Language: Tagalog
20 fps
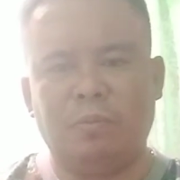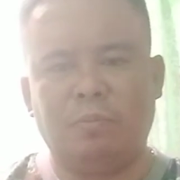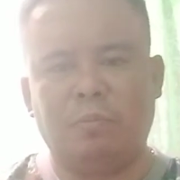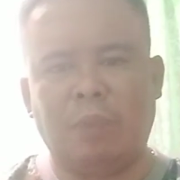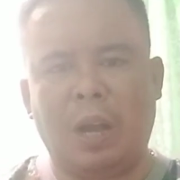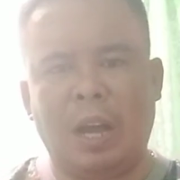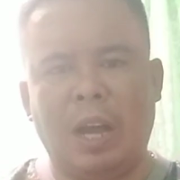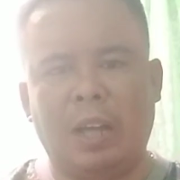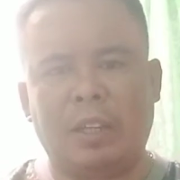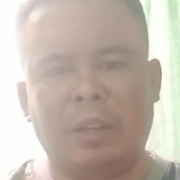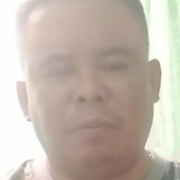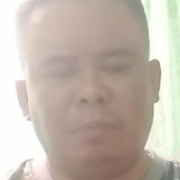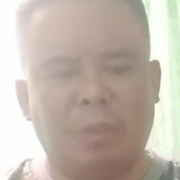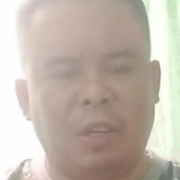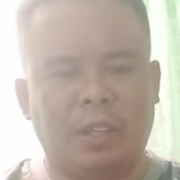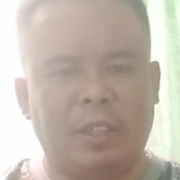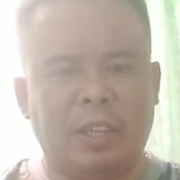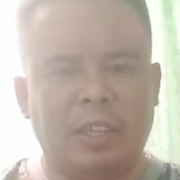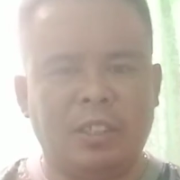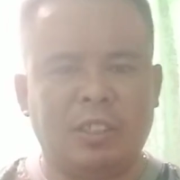pangarap
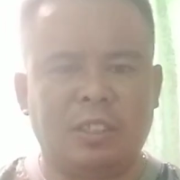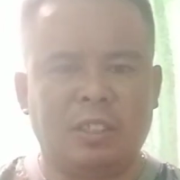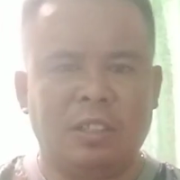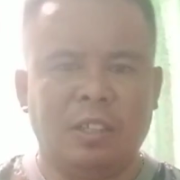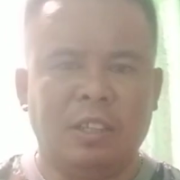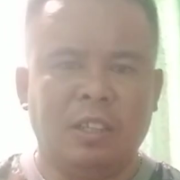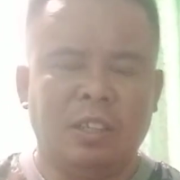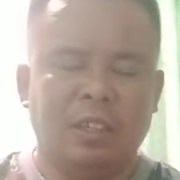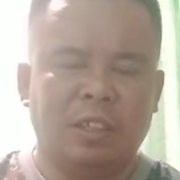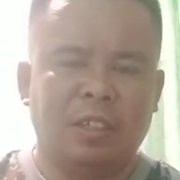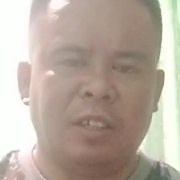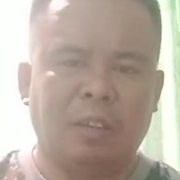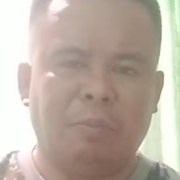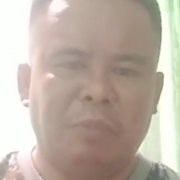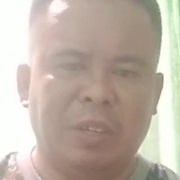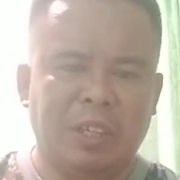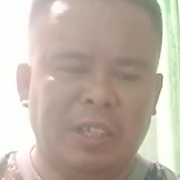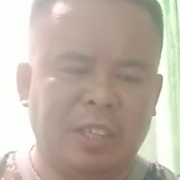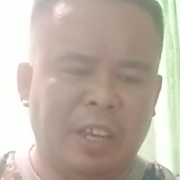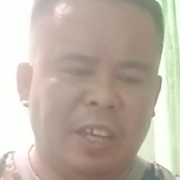mga guys na
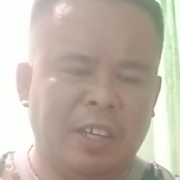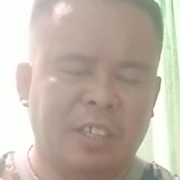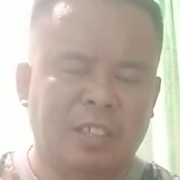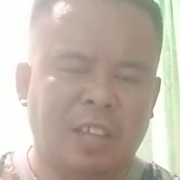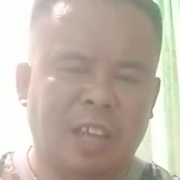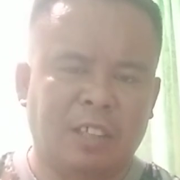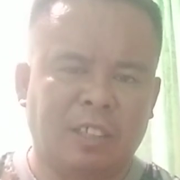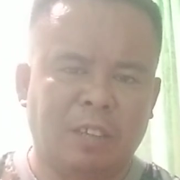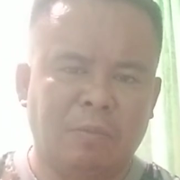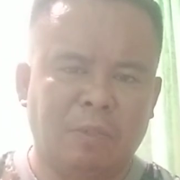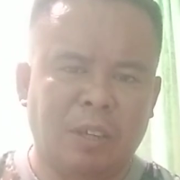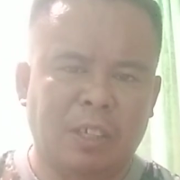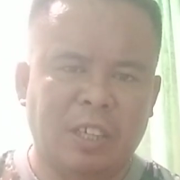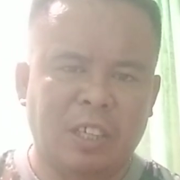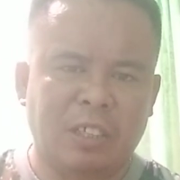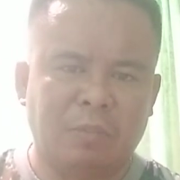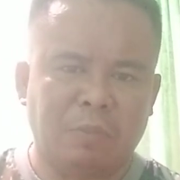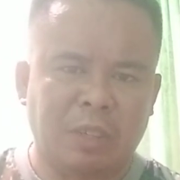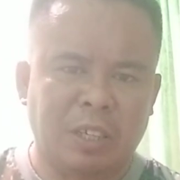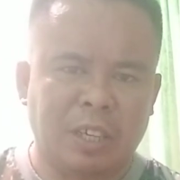binigay niya sa atin mga
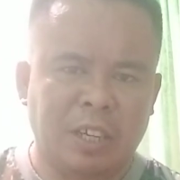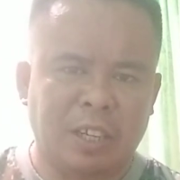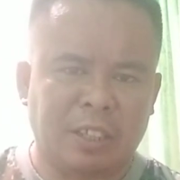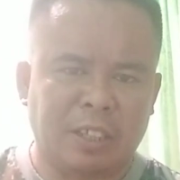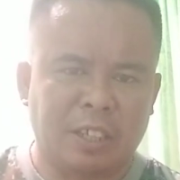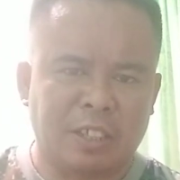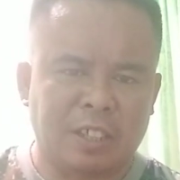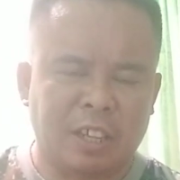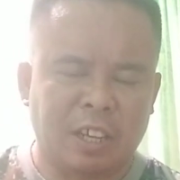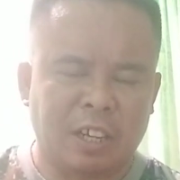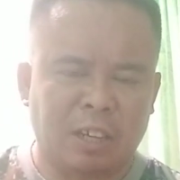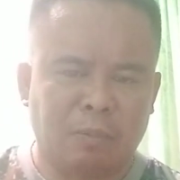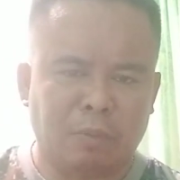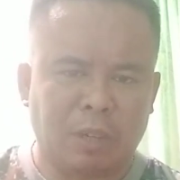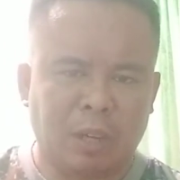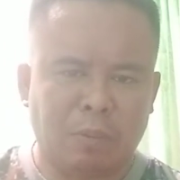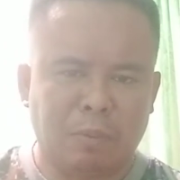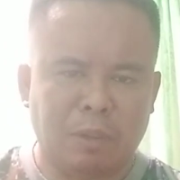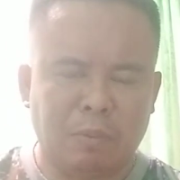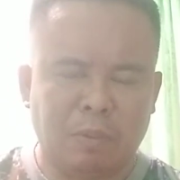guys. Bigyan natin siya ng
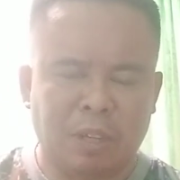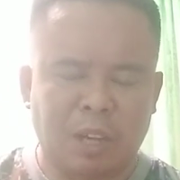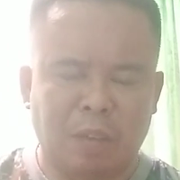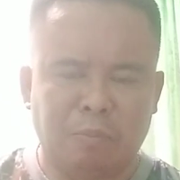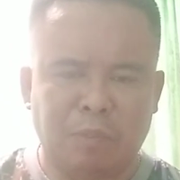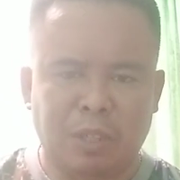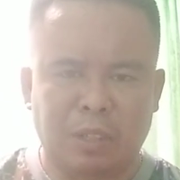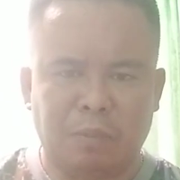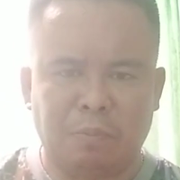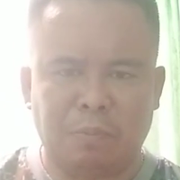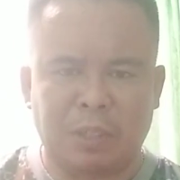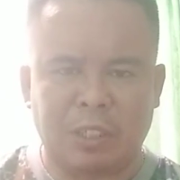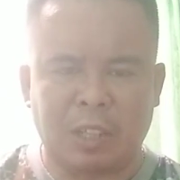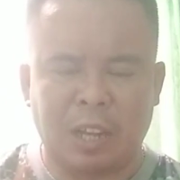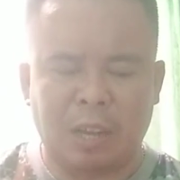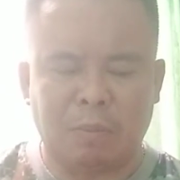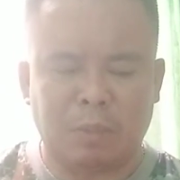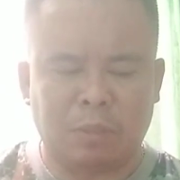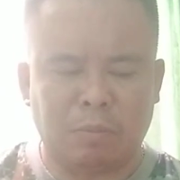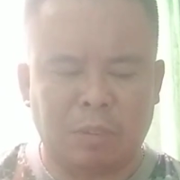maraming maraming
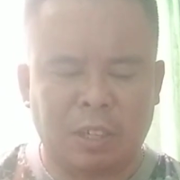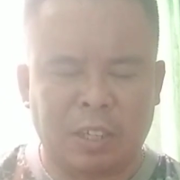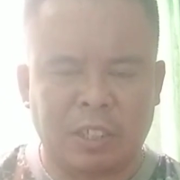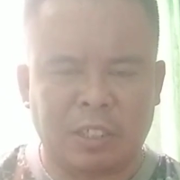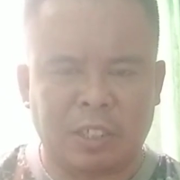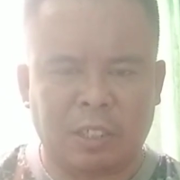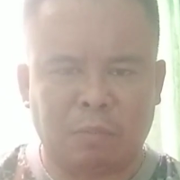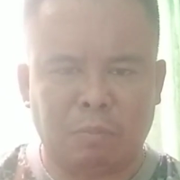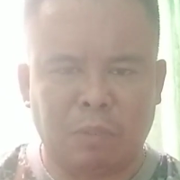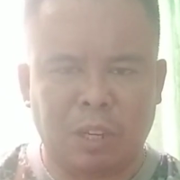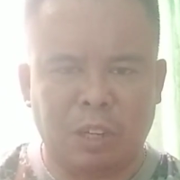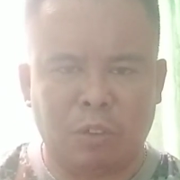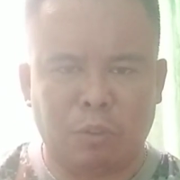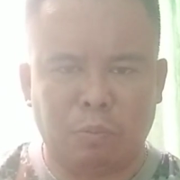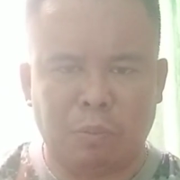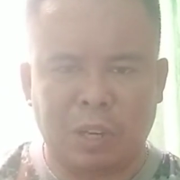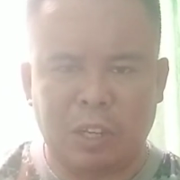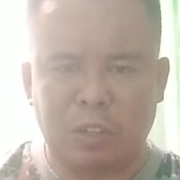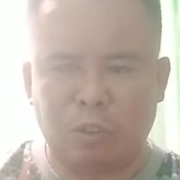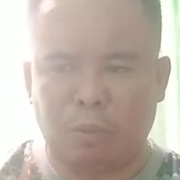pasalamat mga guys at million
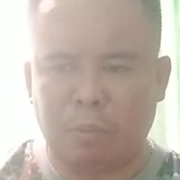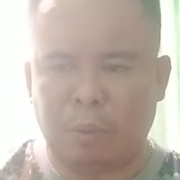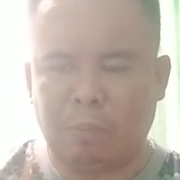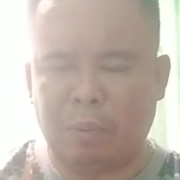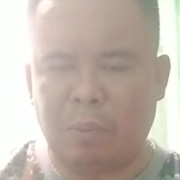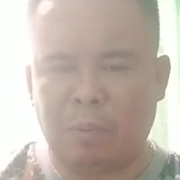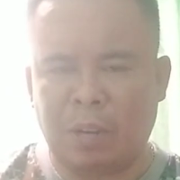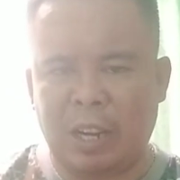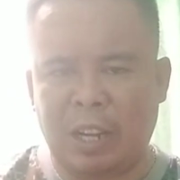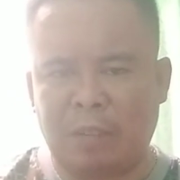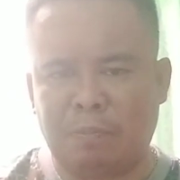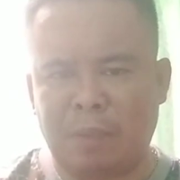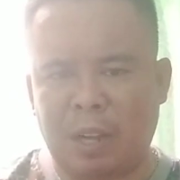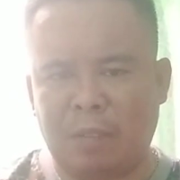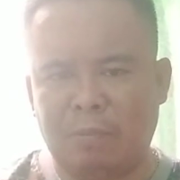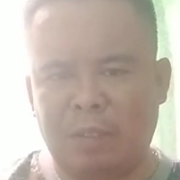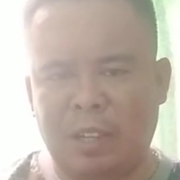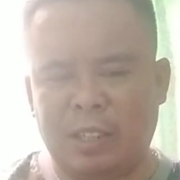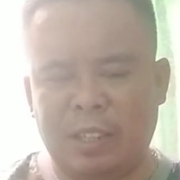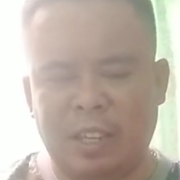milyon
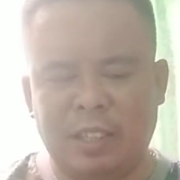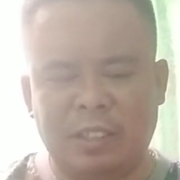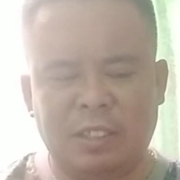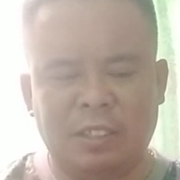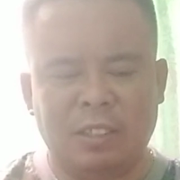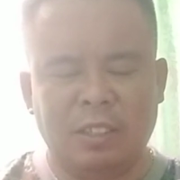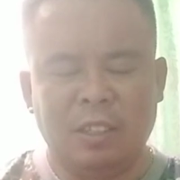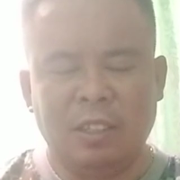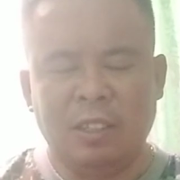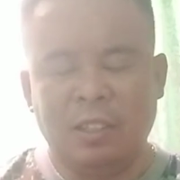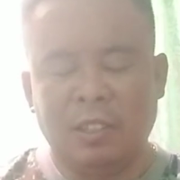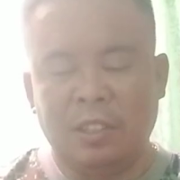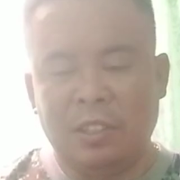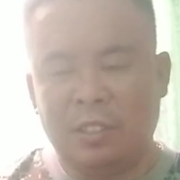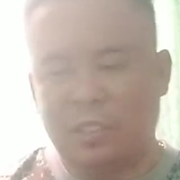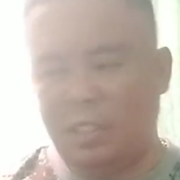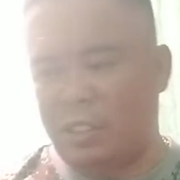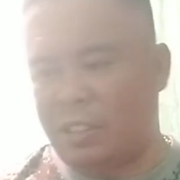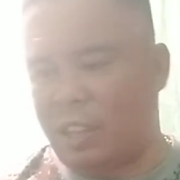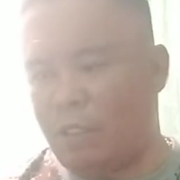palakpak mga guys.
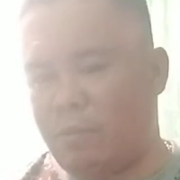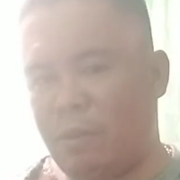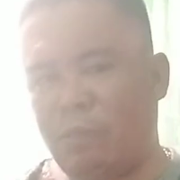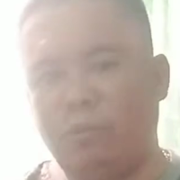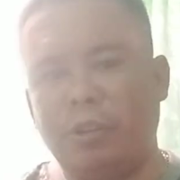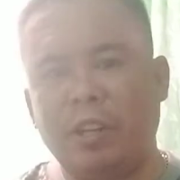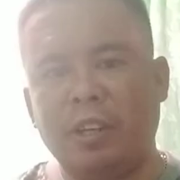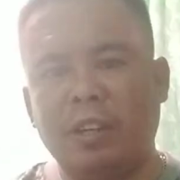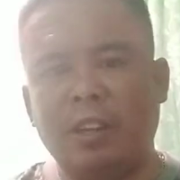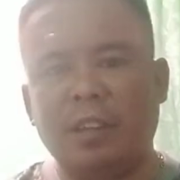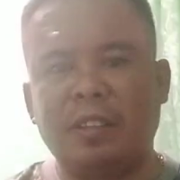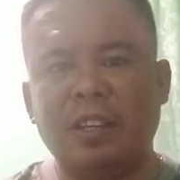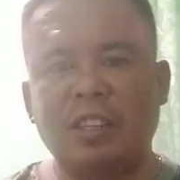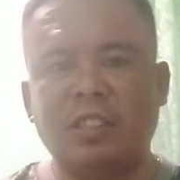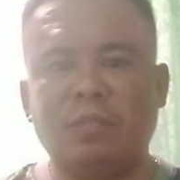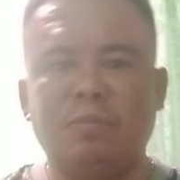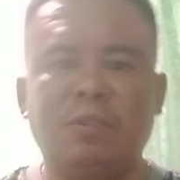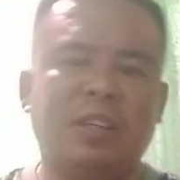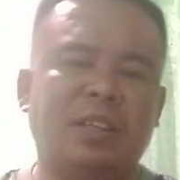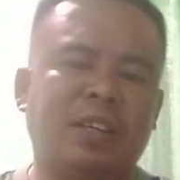Is tayo morning
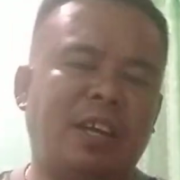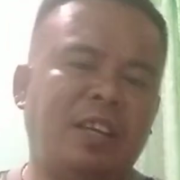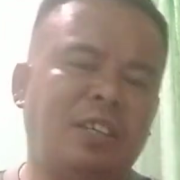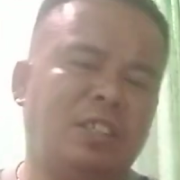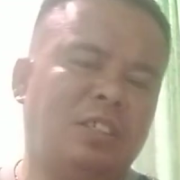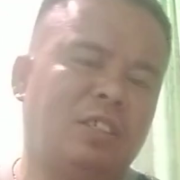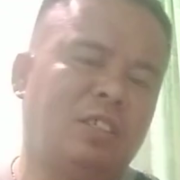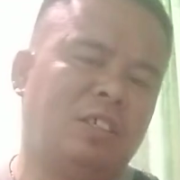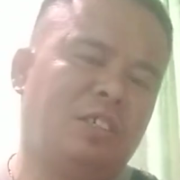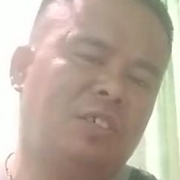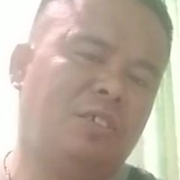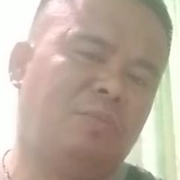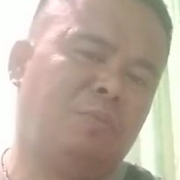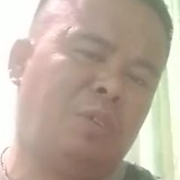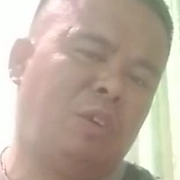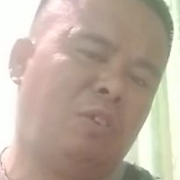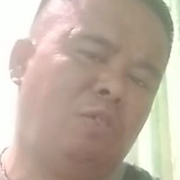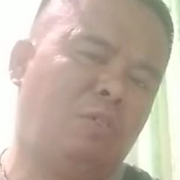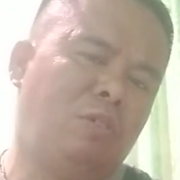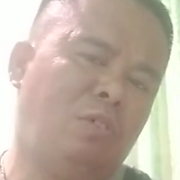greetings mga guys.
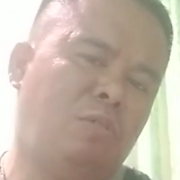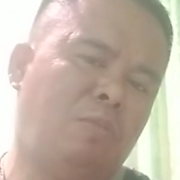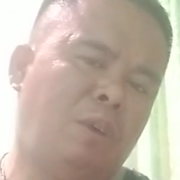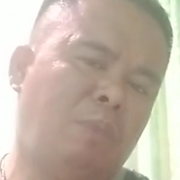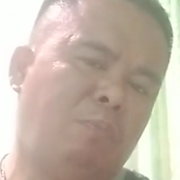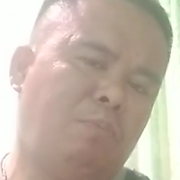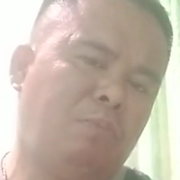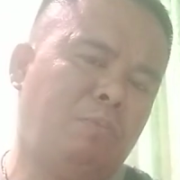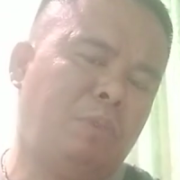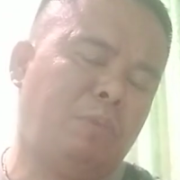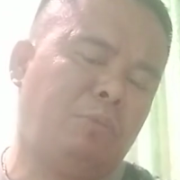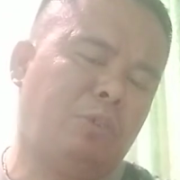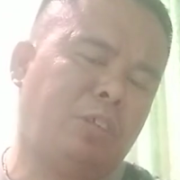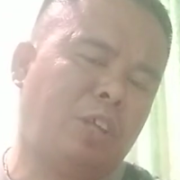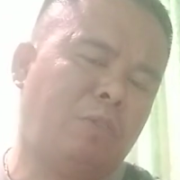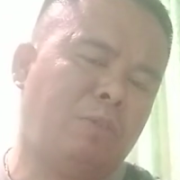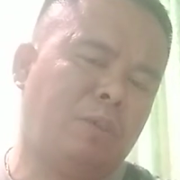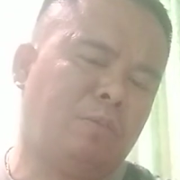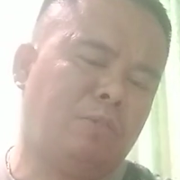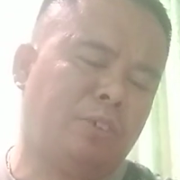Pero before
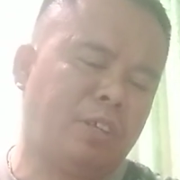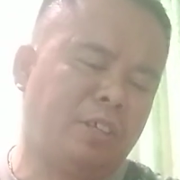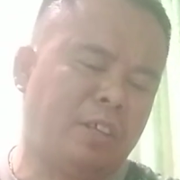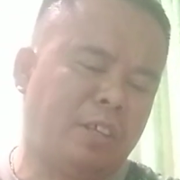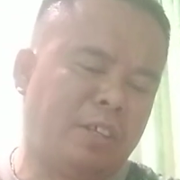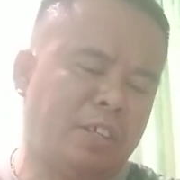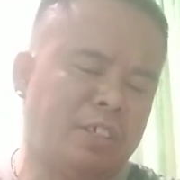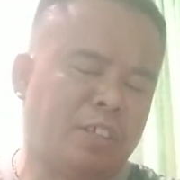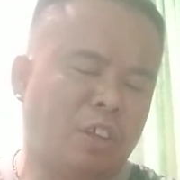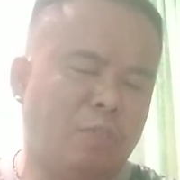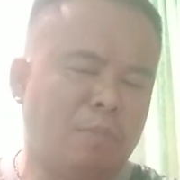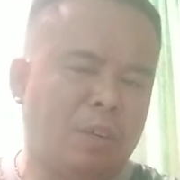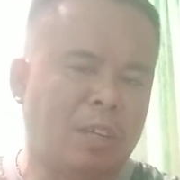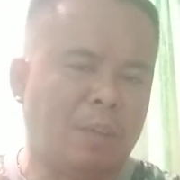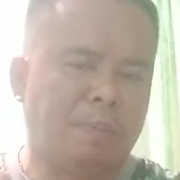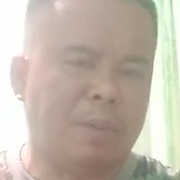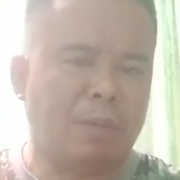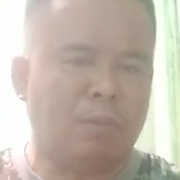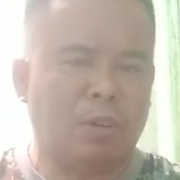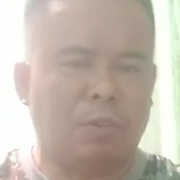tayo morning greetings tayo
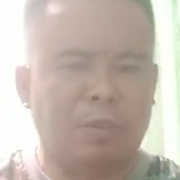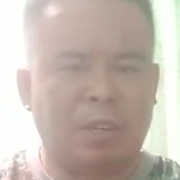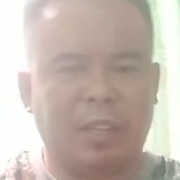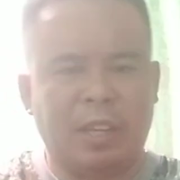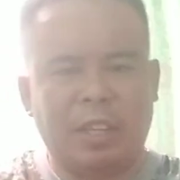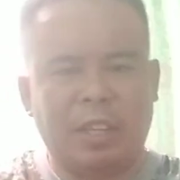magka-team na mga